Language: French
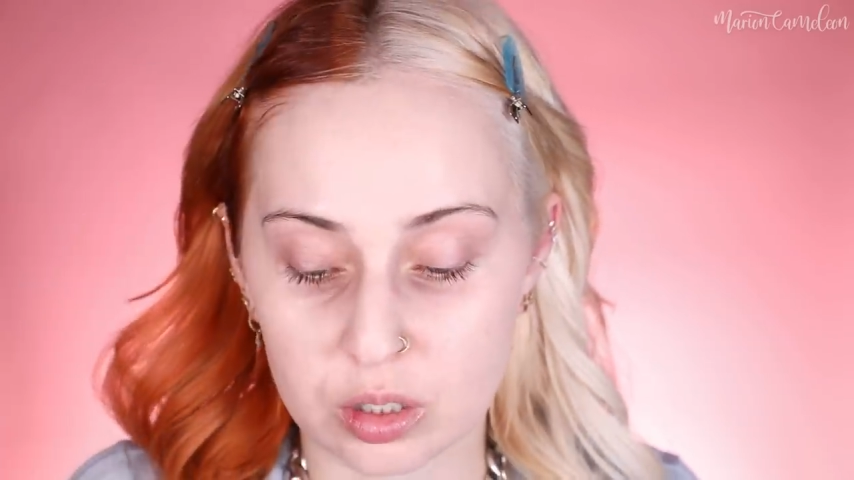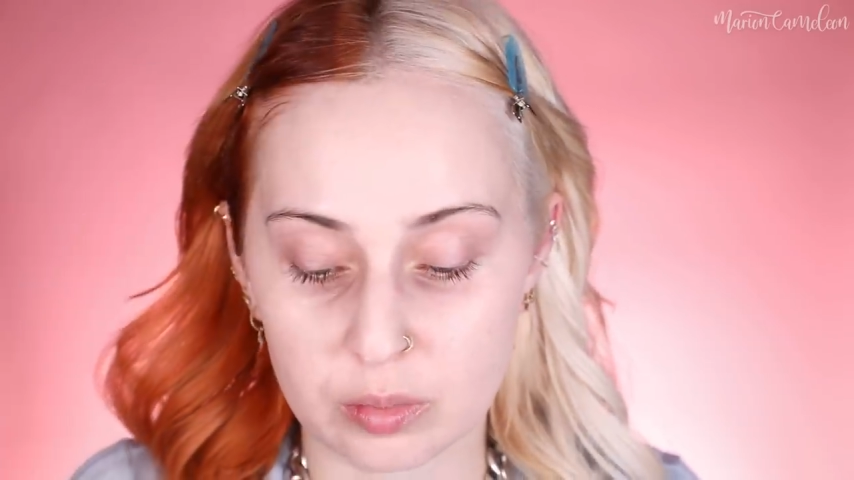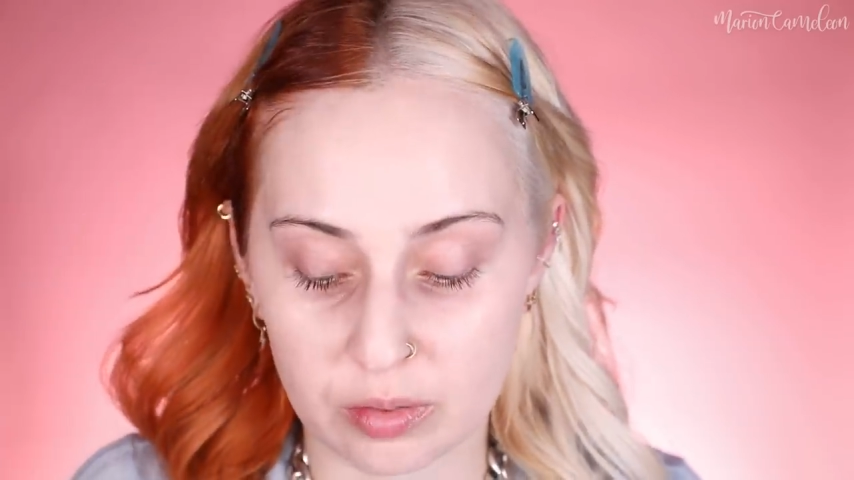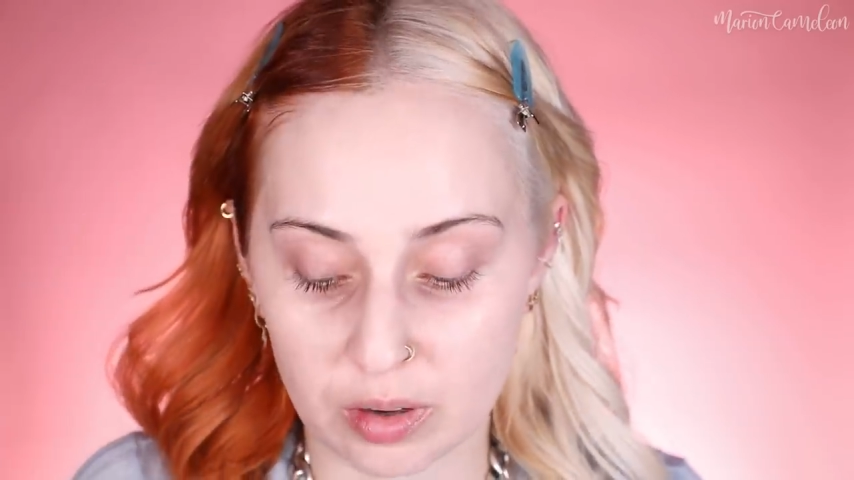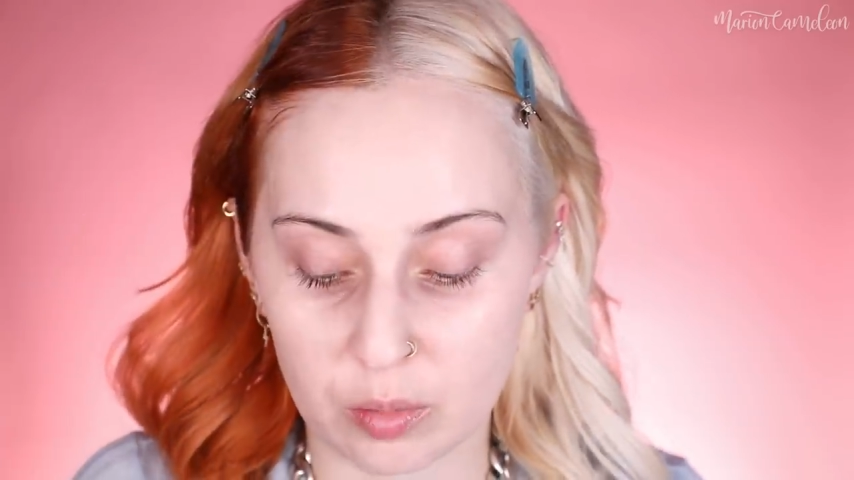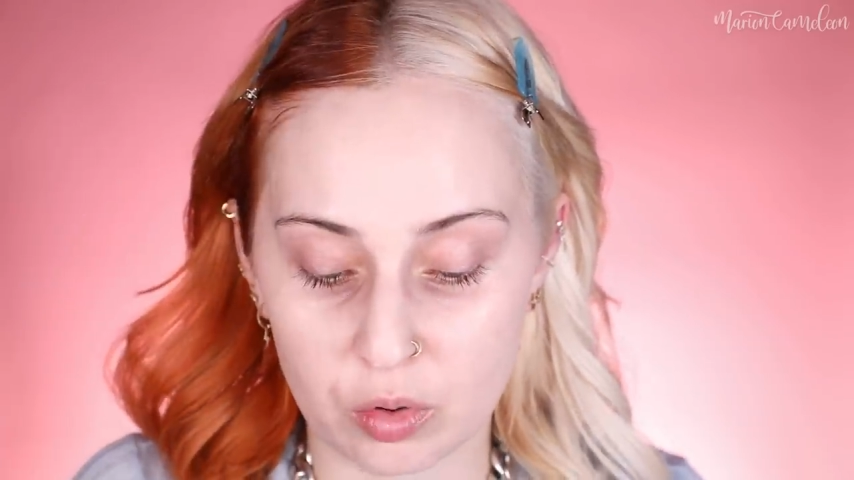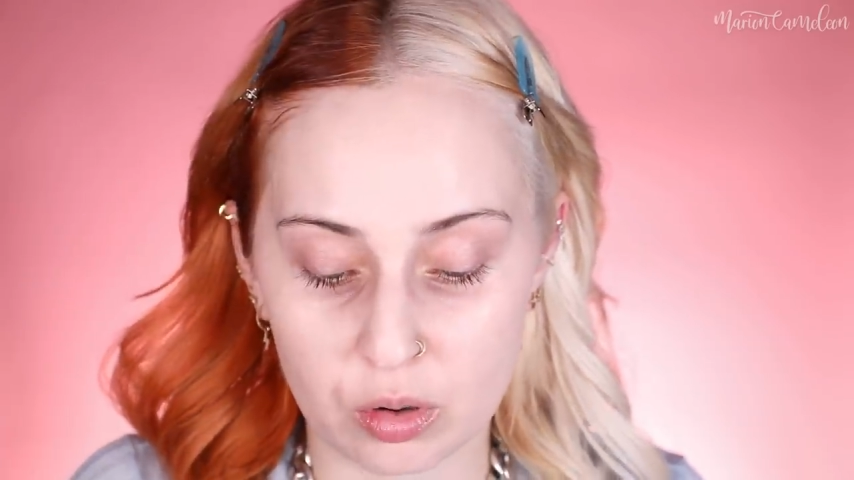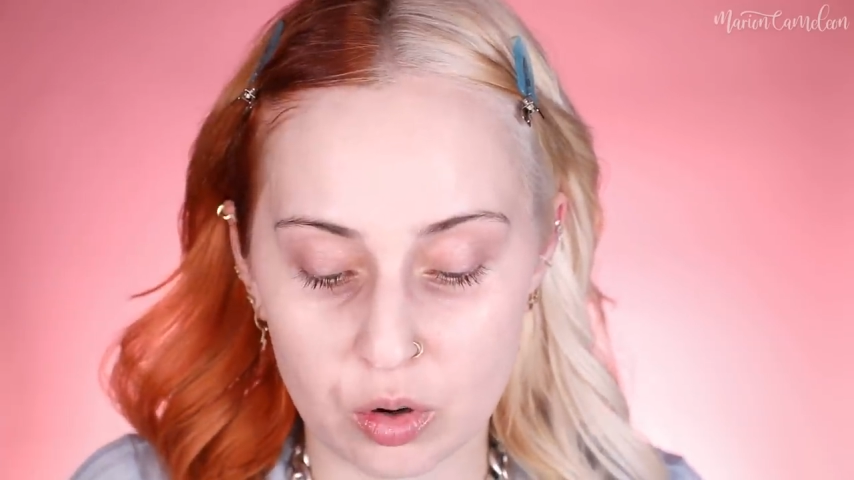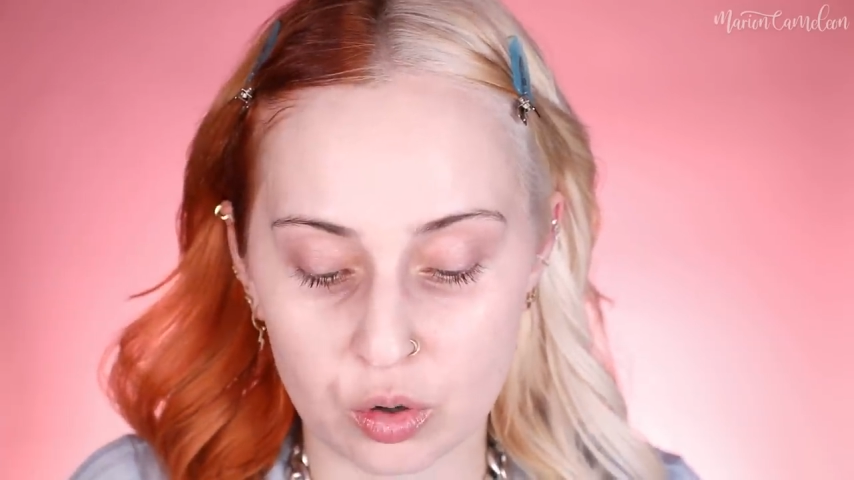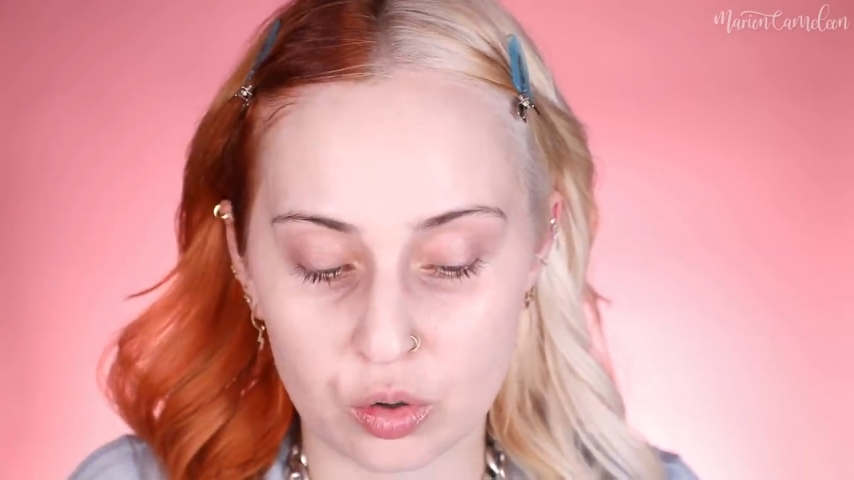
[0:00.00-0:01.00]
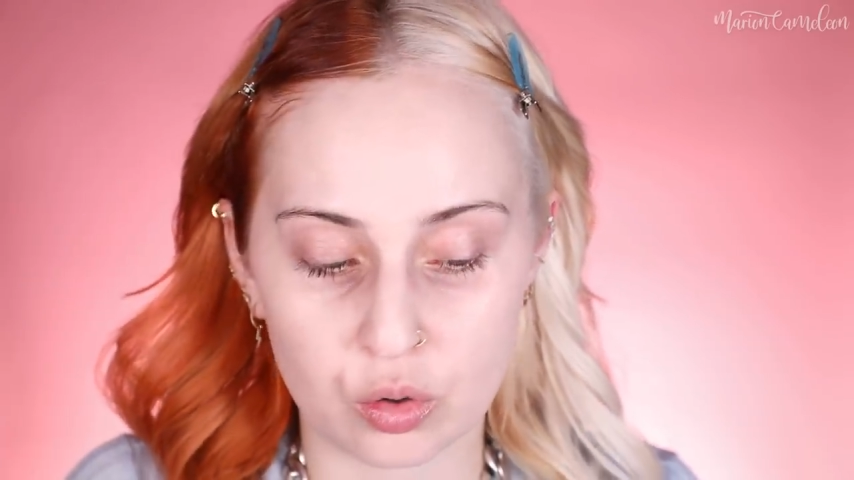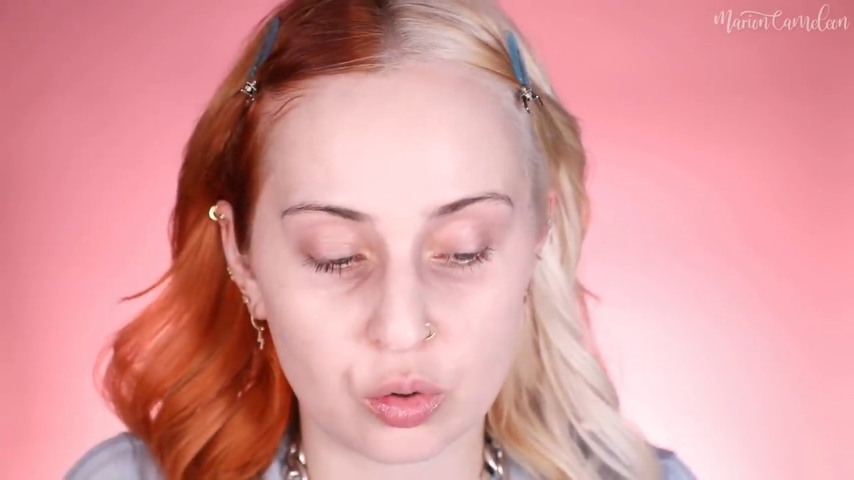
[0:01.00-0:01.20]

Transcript: J'aimais vraiment euh, que